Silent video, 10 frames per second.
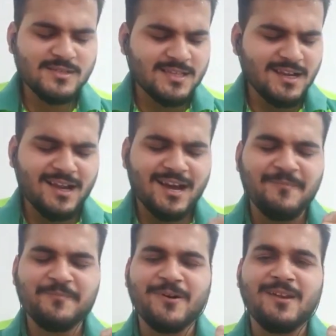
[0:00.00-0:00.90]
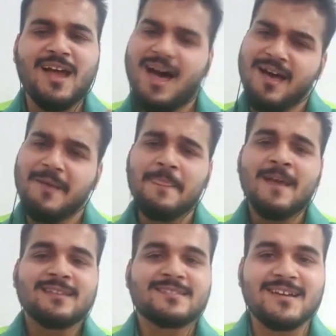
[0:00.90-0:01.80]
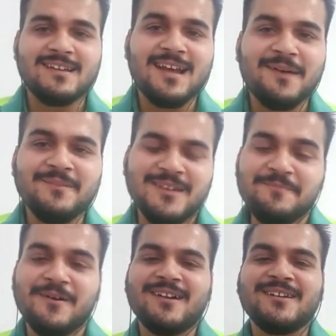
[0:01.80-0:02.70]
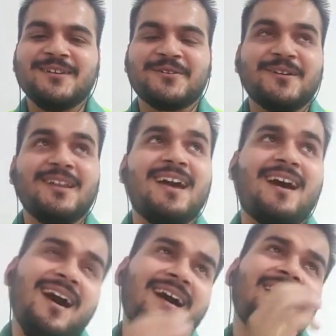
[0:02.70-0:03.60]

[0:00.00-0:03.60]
हो शंखा पोला तो नमी बड़ी होला